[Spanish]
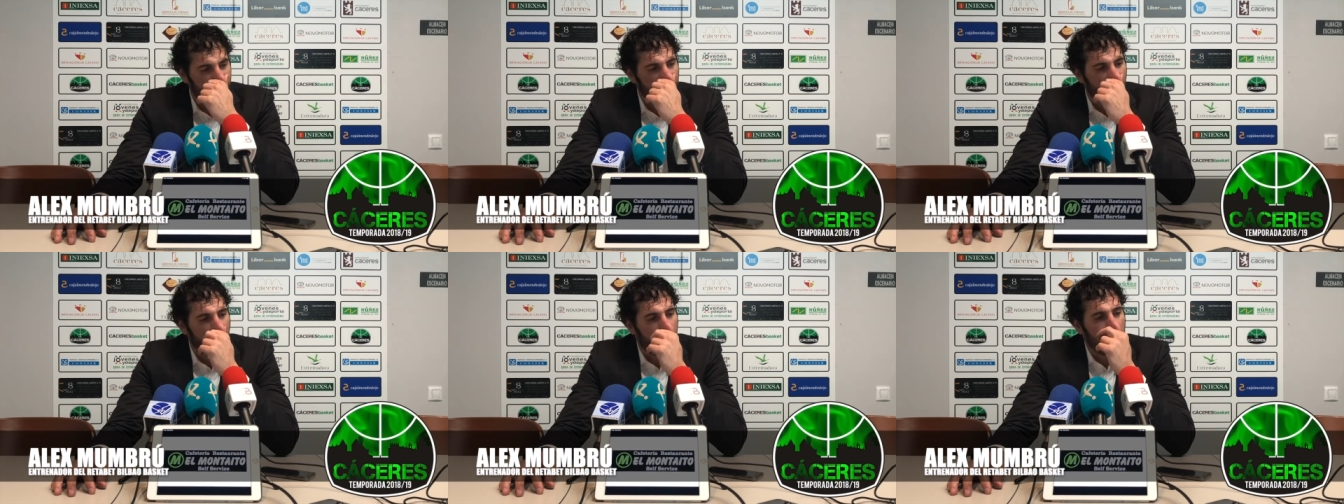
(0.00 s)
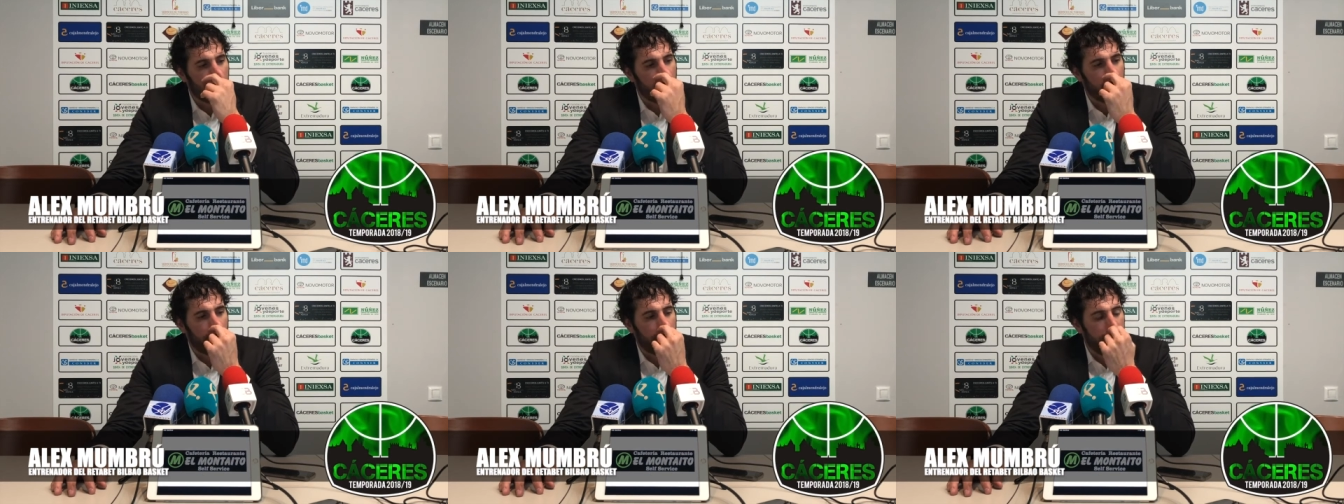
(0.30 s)

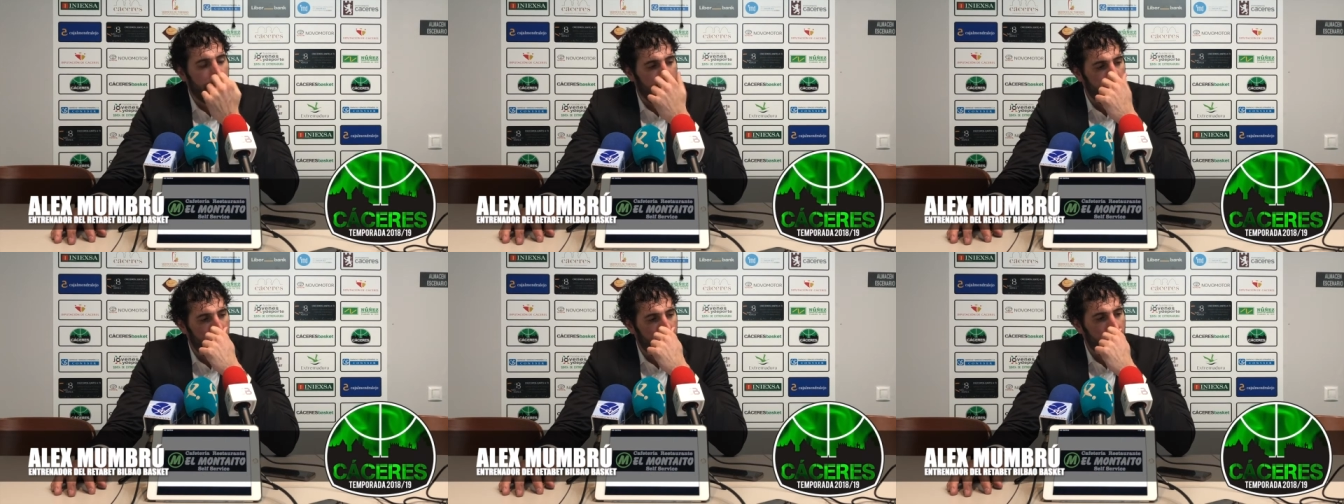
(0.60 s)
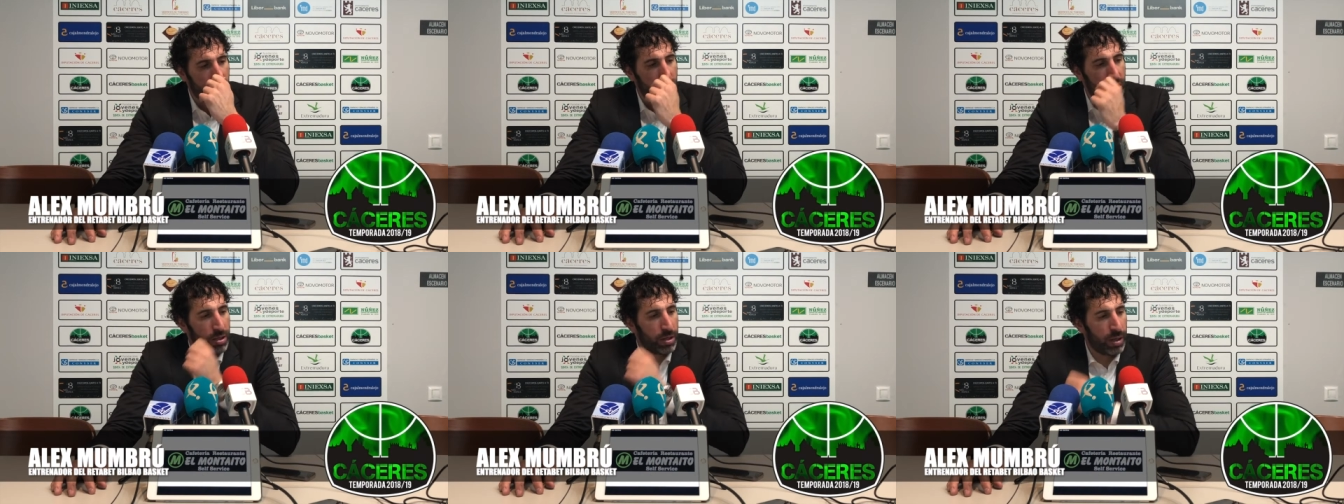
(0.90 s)
como
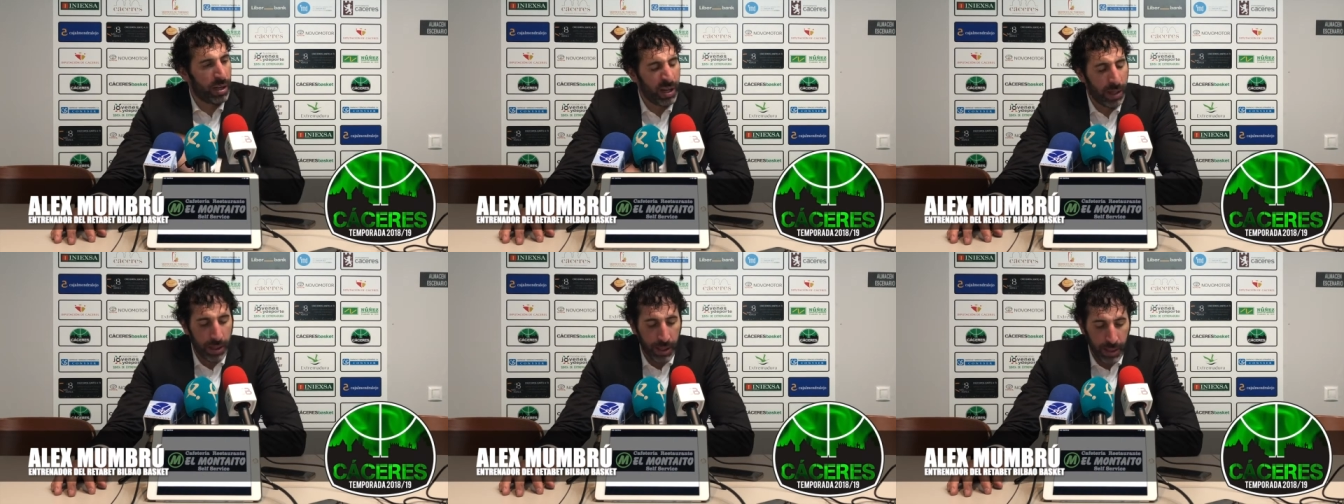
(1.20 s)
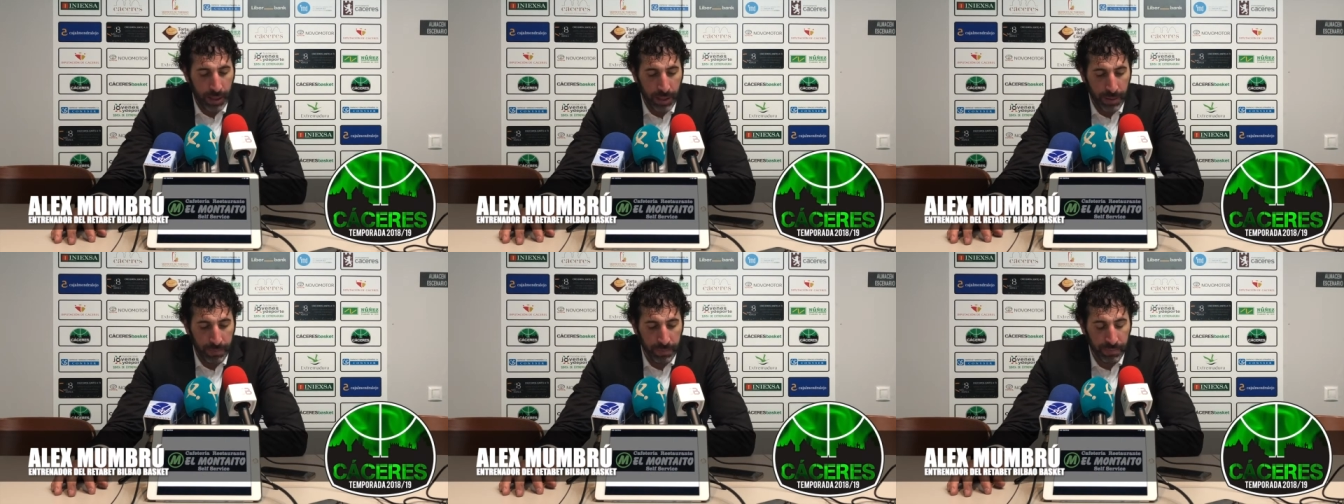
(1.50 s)
sabíamos,
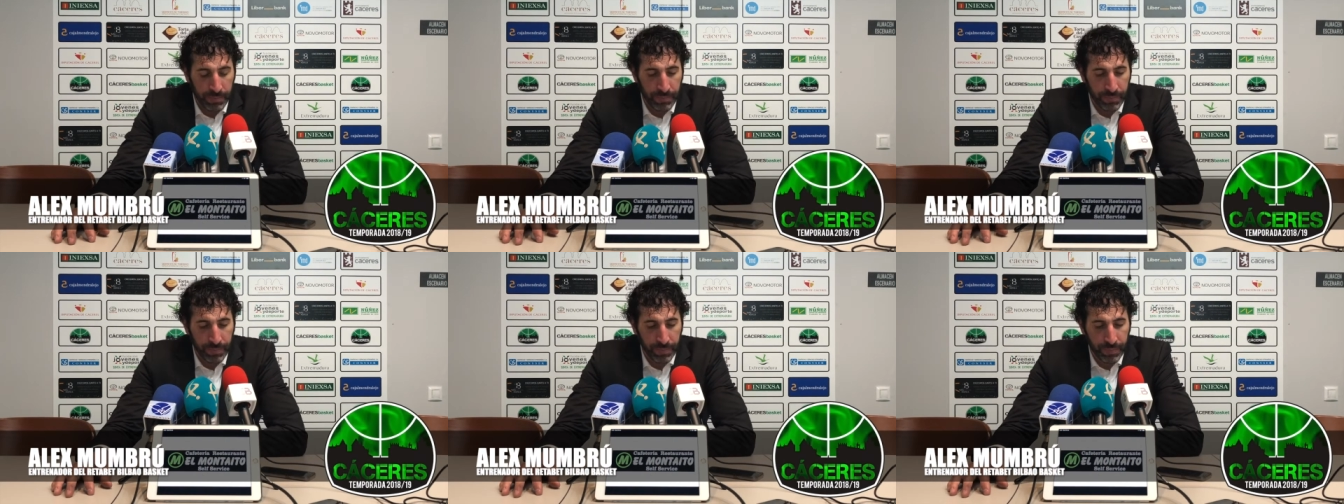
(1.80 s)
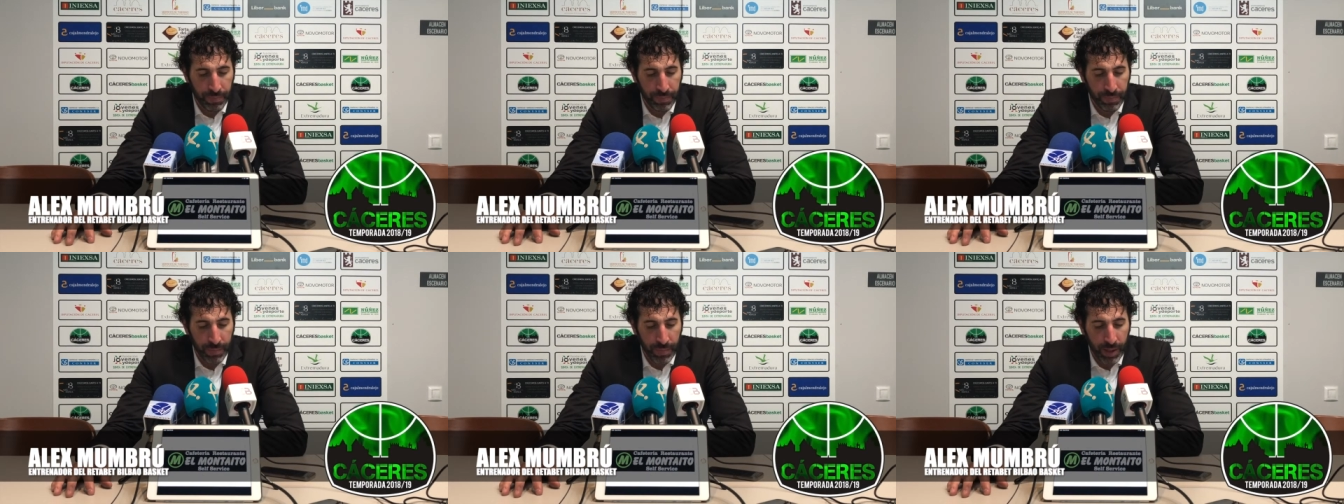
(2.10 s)

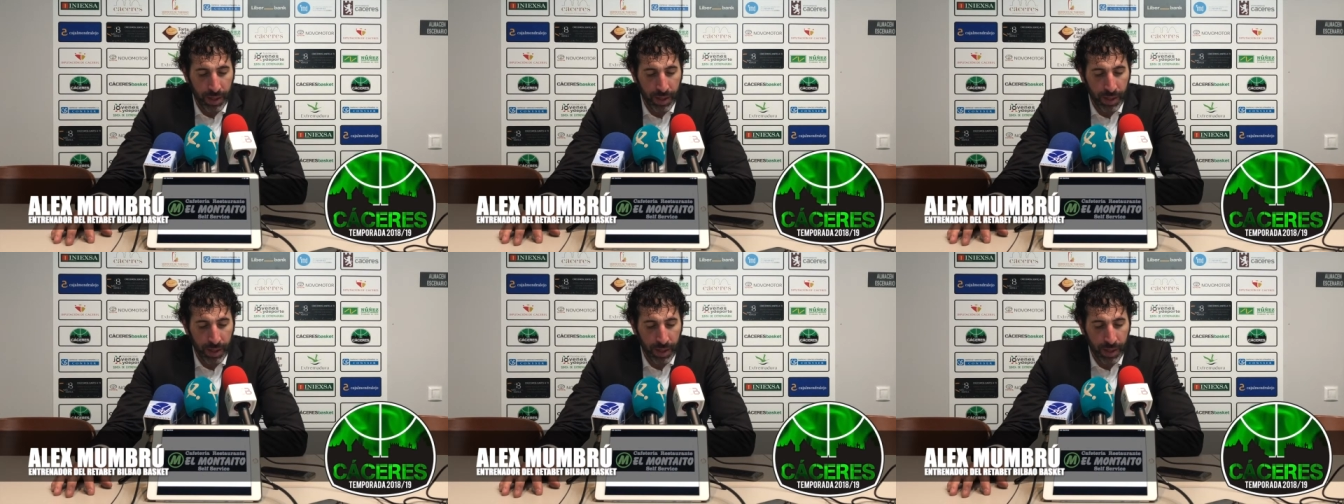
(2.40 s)
em,